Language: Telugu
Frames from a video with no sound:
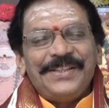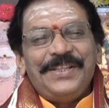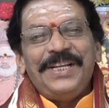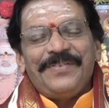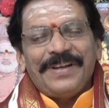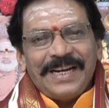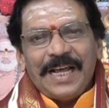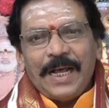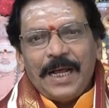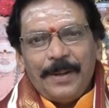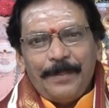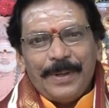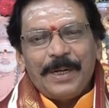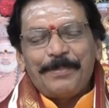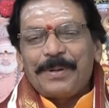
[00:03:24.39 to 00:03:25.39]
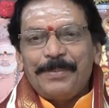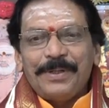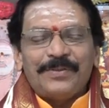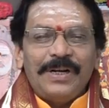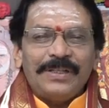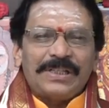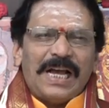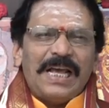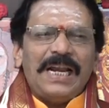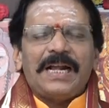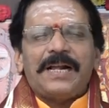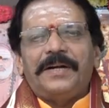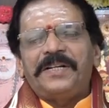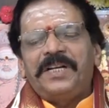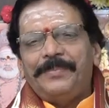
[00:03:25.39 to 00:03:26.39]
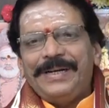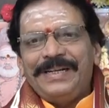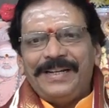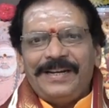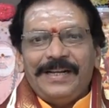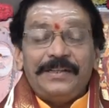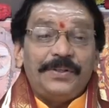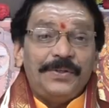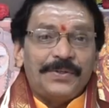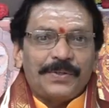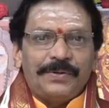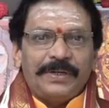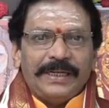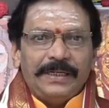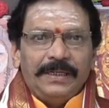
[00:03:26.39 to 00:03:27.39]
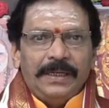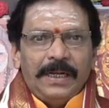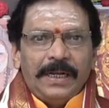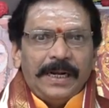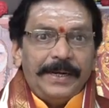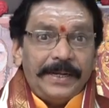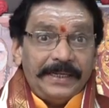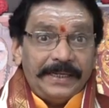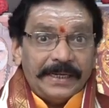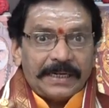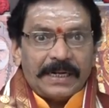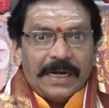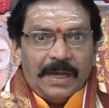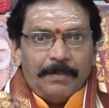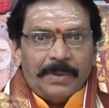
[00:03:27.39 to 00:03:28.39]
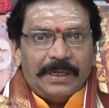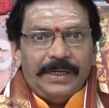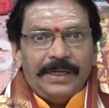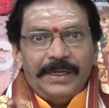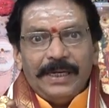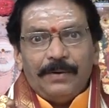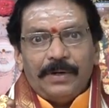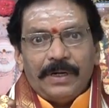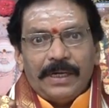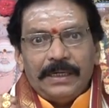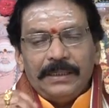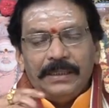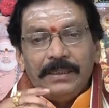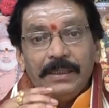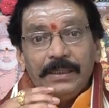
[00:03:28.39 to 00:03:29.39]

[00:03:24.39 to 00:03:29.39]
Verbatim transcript: దీనివల్ల మన ప్రభుత్వాలు చాలా కఠినమైన నిర్ణయాలు తీసుకుంటాయి అంటే ఎట్లా మన ఇండియా ఉండాలి